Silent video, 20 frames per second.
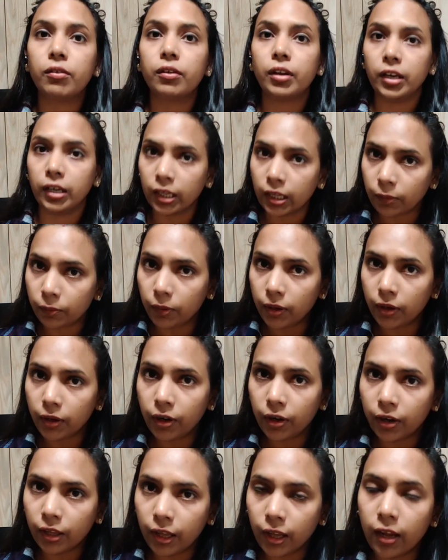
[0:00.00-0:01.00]
ट्रेनिंग
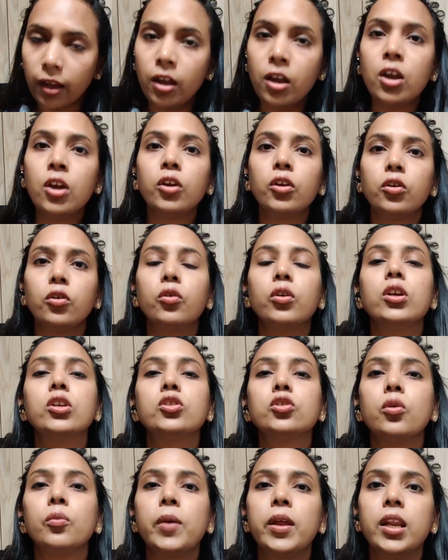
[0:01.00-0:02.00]
पीरियड के क्योंकि
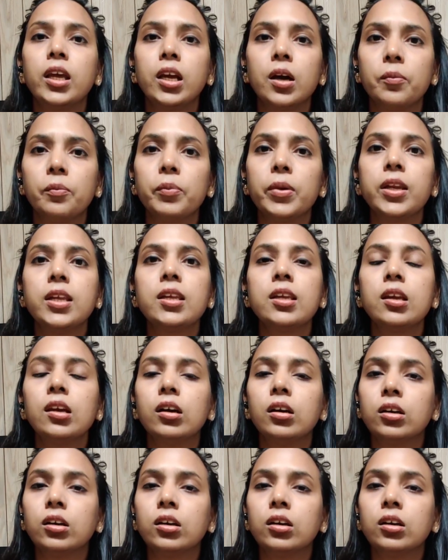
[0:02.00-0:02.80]
जो मैंने कंपनी